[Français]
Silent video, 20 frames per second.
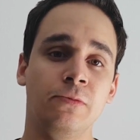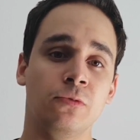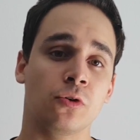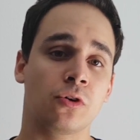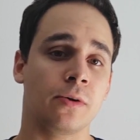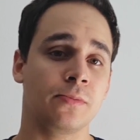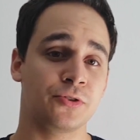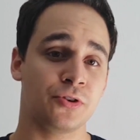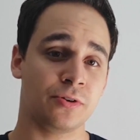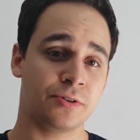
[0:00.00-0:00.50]
Donc
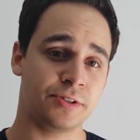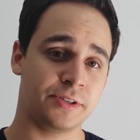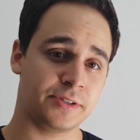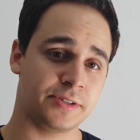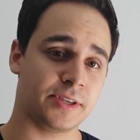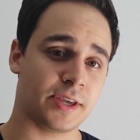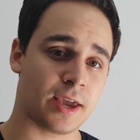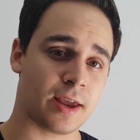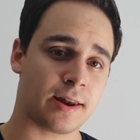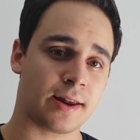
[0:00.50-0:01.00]
comme je le
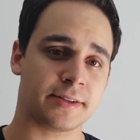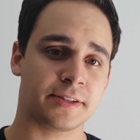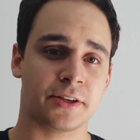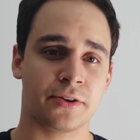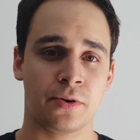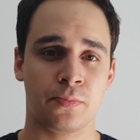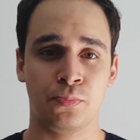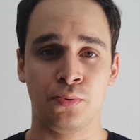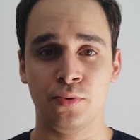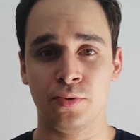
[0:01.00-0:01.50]
disais, là
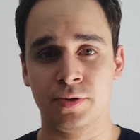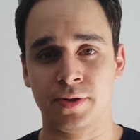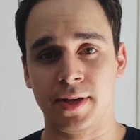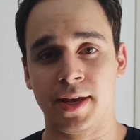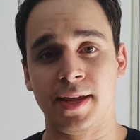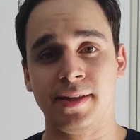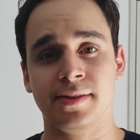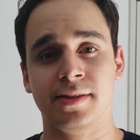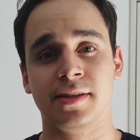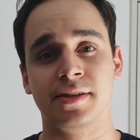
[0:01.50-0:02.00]
ça va plus
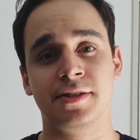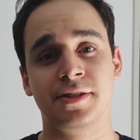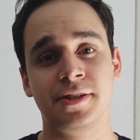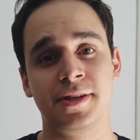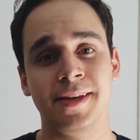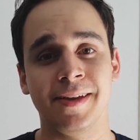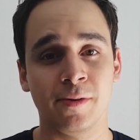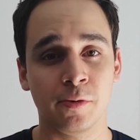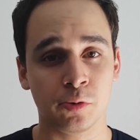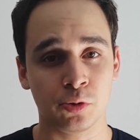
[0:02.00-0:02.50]
être
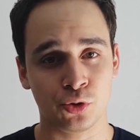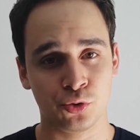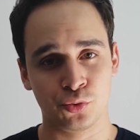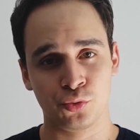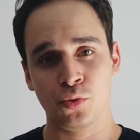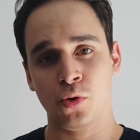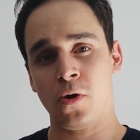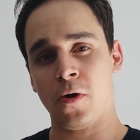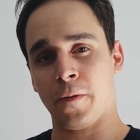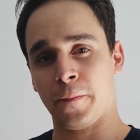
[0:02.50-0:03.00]
dédié aux
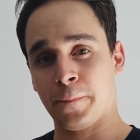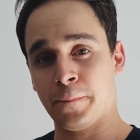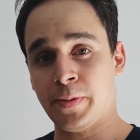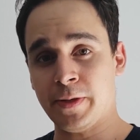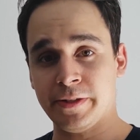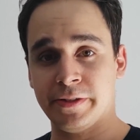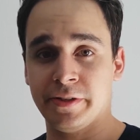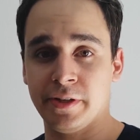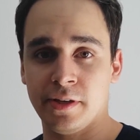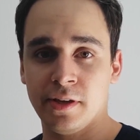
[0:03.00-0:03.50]
joueurs
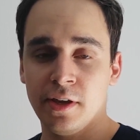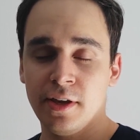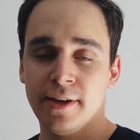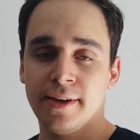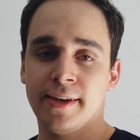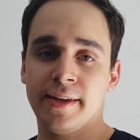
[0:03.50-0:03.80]
PC.